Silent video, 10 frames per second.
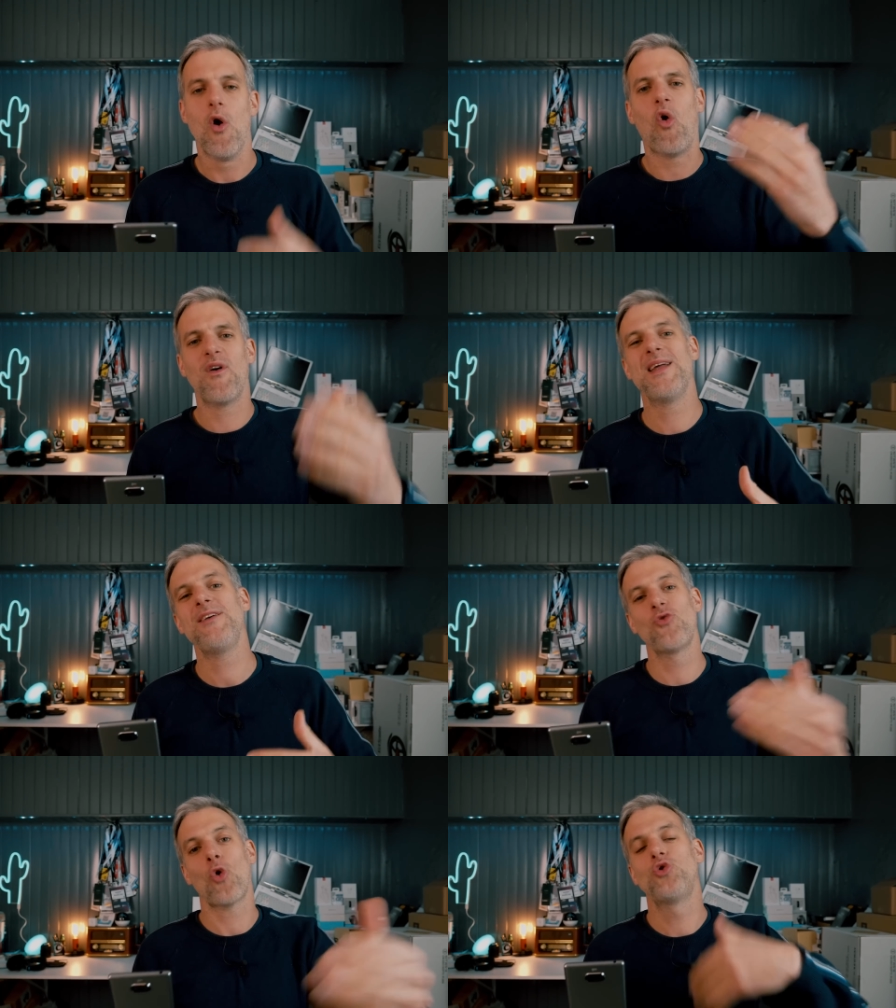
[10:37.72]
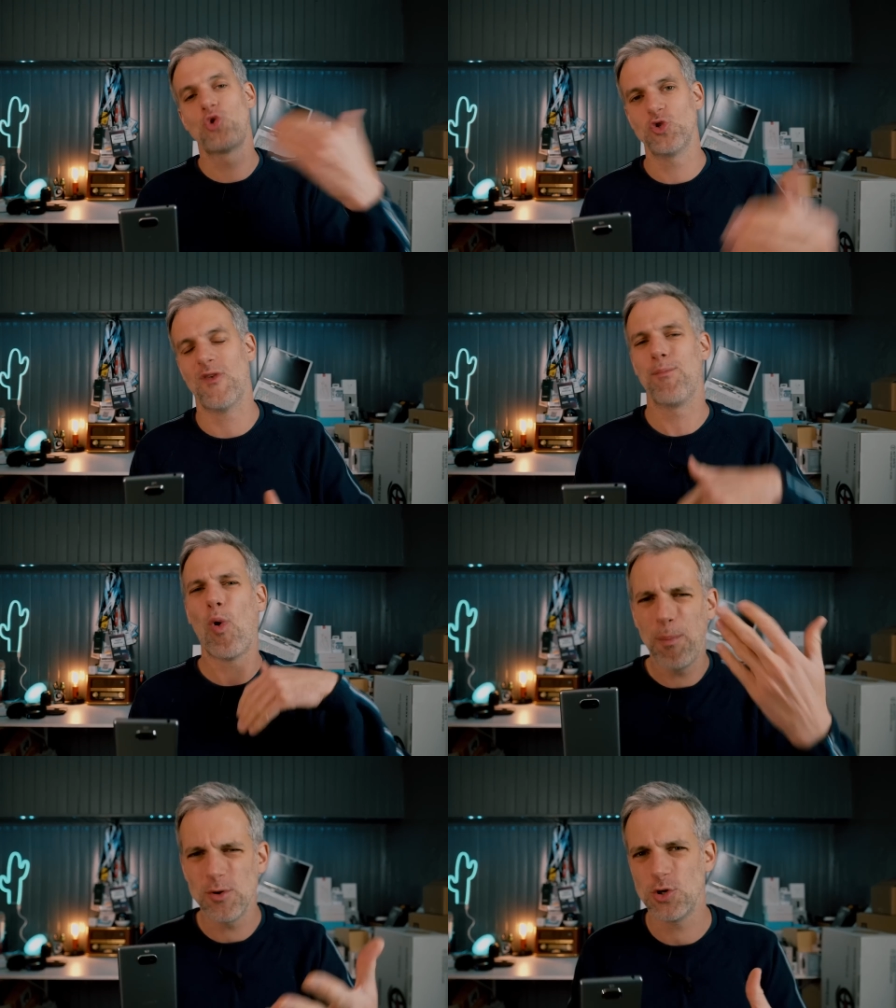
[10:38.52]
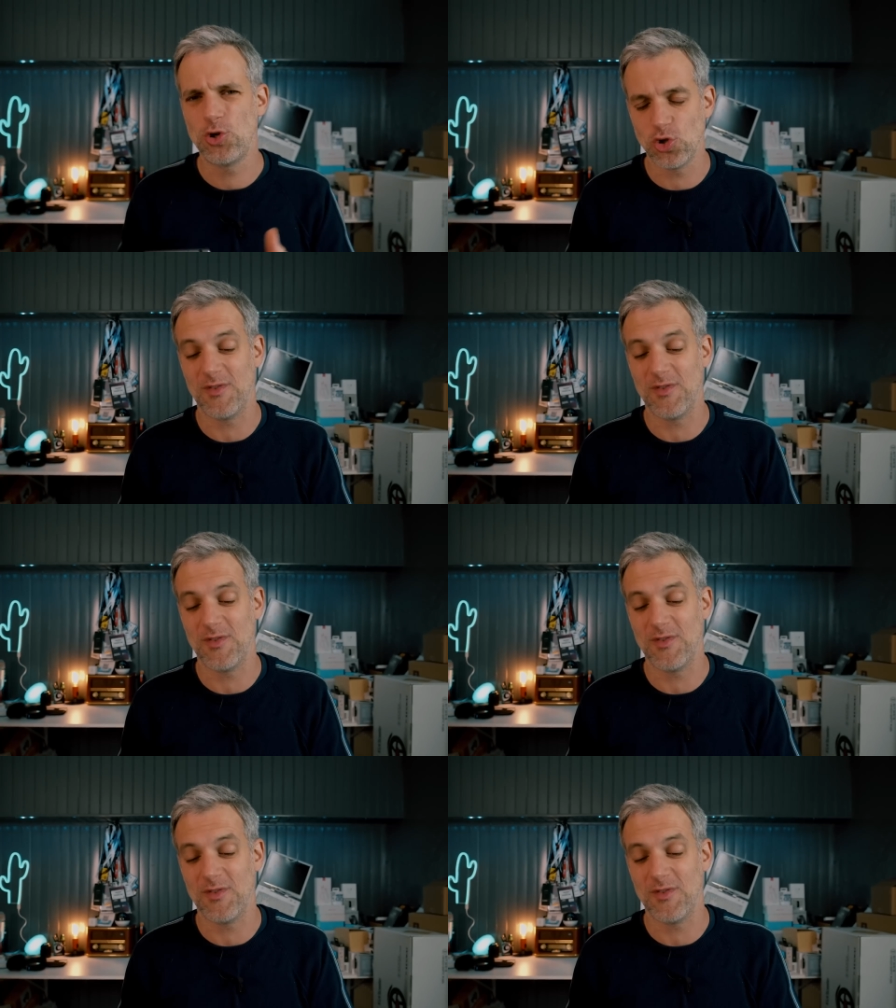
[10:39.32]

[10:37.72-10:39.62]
on va aller sur autre chose, on va proposer autre chose,